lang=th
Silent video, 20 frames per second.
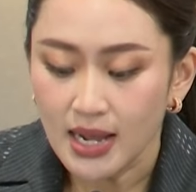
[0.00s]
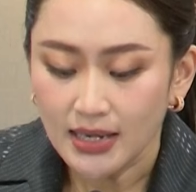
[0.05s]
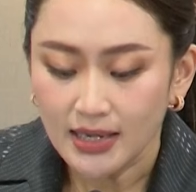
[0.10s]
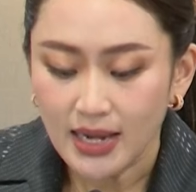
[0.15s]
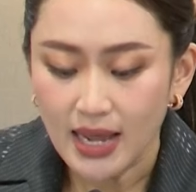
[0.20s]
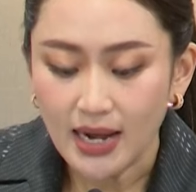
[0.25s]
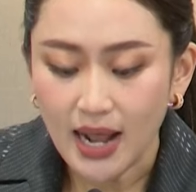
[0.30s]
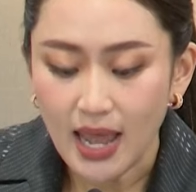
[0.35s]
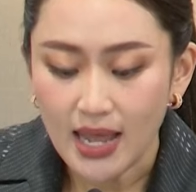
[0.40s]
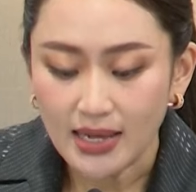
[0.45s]

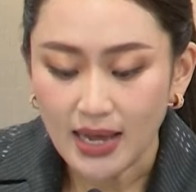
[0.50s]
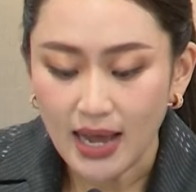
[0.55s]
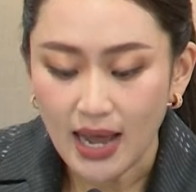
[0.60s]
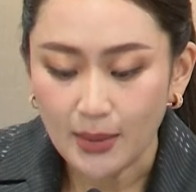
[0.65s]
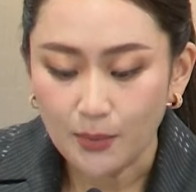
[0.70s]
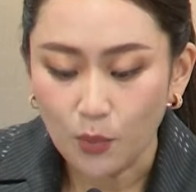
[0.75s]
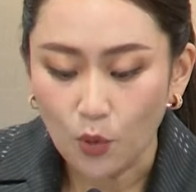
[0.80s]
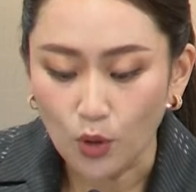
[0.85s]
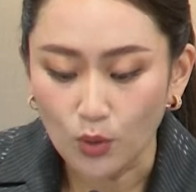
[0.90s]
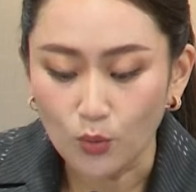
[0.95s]
ได้รายงาน
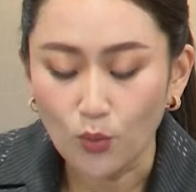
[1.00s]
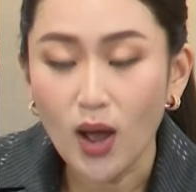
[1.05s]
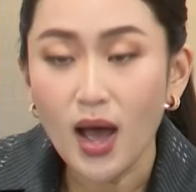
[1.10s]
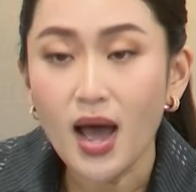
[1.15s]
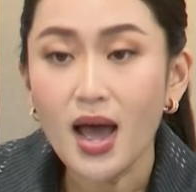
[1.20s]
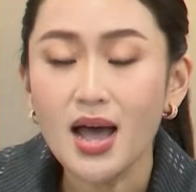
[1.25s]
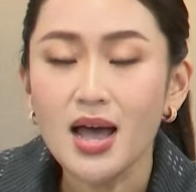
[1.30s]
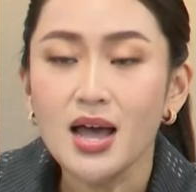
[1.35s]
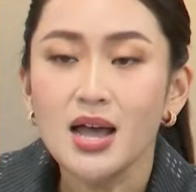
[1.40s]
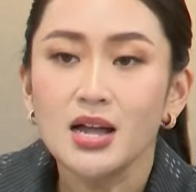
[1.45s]
ผลว่า
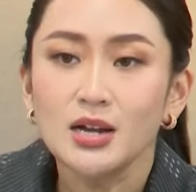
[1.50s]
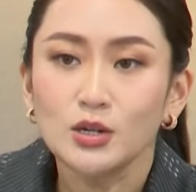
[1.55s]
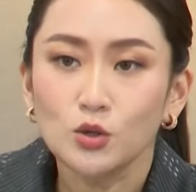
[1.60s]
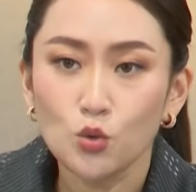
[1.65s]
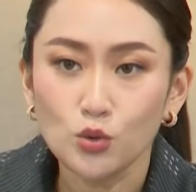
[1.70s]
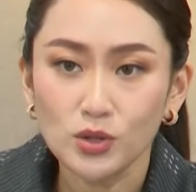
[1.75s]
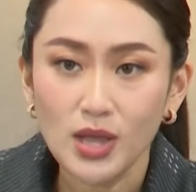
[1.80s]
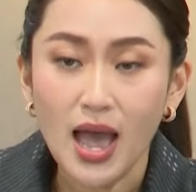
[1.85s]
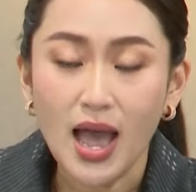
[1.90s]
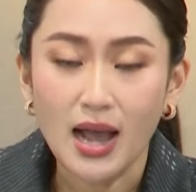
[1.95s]
ทุ
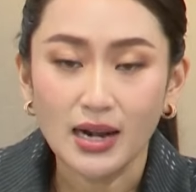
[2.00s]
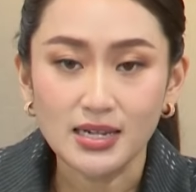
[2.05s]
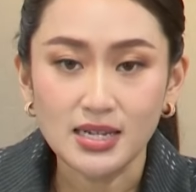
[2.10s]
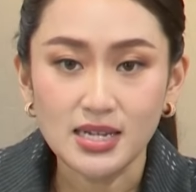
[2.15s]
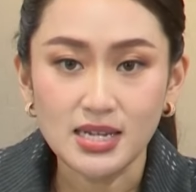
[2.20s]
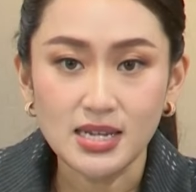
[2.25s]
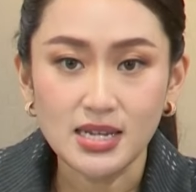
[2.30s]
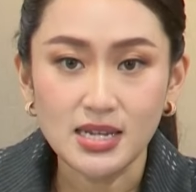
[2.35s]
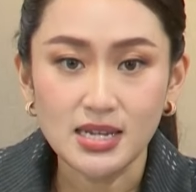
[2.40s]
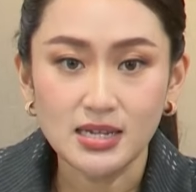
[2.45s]
กอย่าง
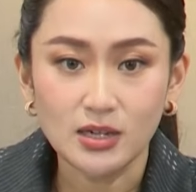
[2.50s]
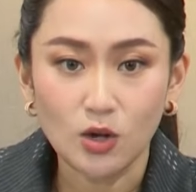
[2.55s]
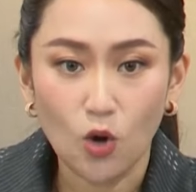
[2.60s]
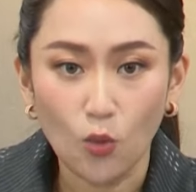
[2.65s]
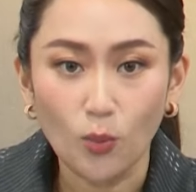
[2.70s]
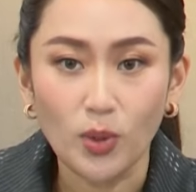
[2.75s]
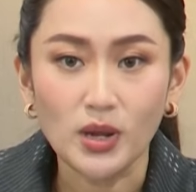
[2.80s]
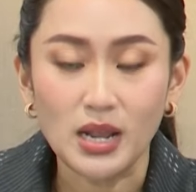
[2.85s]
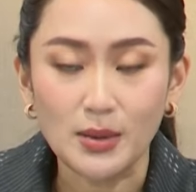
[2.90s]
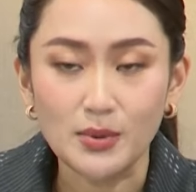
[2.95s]
ที่ลง
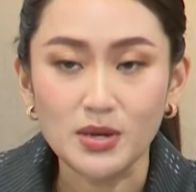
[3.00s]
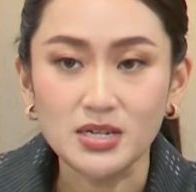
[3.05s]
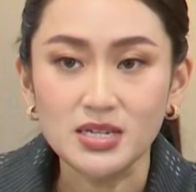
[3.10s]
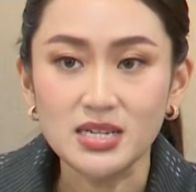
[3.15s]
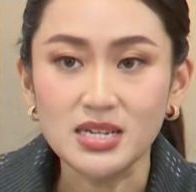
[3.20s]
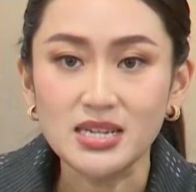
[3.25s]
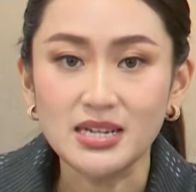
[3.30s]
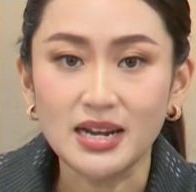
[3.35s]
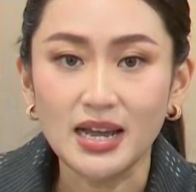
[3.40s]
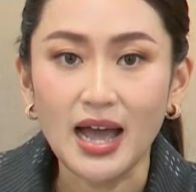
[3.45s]
ไปในพื้น
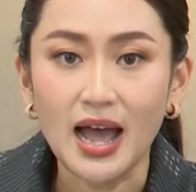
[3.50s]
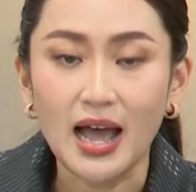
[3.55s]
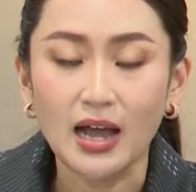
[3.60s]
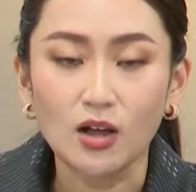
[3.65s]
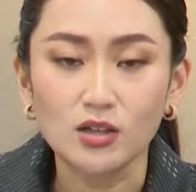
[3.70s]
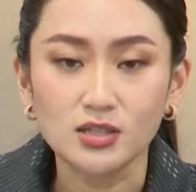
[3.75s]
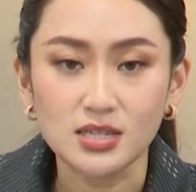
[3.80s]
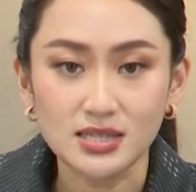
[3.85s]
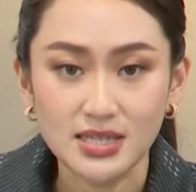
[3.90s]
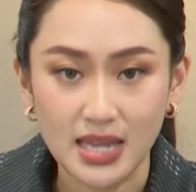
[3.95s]
ที่นะคะก็
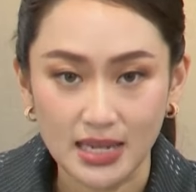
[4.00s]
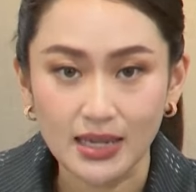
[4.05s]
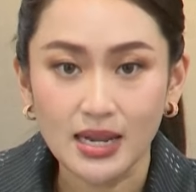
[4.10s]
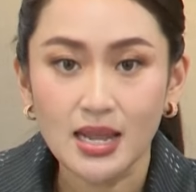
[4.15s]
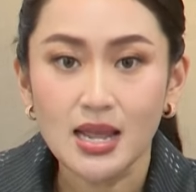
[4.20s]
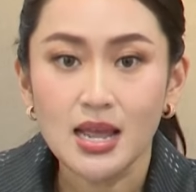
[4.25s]
จะเสร็จ